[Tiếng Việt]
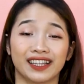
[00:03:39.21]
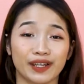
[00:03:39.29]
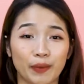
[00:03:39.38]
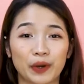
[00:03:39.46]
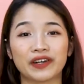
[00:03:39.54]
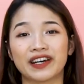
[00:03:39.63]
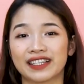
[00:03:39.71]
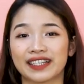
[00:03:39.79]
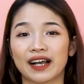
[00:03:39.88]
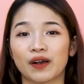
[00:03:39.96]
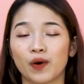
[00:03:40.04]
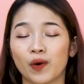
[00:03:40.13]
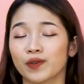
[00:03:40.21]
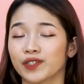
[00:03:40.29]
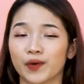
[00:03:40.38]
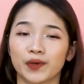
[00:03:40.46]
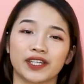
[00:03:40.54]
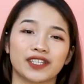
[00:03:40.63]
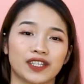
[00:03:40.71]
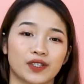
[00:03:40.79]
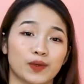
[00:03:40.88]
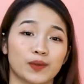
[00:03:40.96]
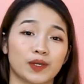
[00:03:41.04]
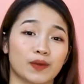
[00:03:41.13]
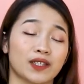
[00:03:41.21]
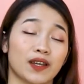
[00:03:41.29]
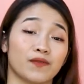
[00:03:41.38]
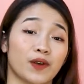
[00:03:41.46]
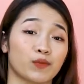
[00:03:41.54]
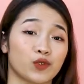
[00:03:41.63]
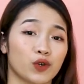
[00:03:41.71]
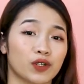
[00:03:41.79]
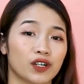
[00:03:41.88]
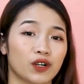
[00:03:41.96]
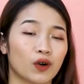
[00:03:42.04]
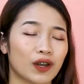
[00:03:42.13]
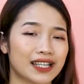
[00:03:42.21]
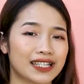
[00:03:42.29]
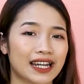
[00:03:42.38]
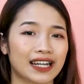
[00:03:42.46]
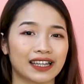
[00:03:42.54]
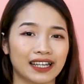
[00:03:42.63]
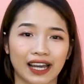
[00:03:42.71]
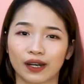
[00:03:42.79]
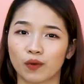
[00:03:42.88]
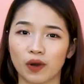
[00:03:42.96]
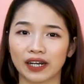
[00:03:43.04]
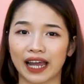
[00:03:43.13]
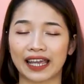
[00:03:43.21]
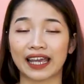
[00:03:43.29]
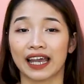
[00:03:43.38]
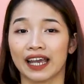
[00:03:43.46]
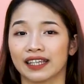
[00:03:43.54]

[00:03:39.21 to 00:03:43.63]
Từ một người da khô sau khi sử dụng dòng sản phẩm toner collagen đến từ Hàn Quốc này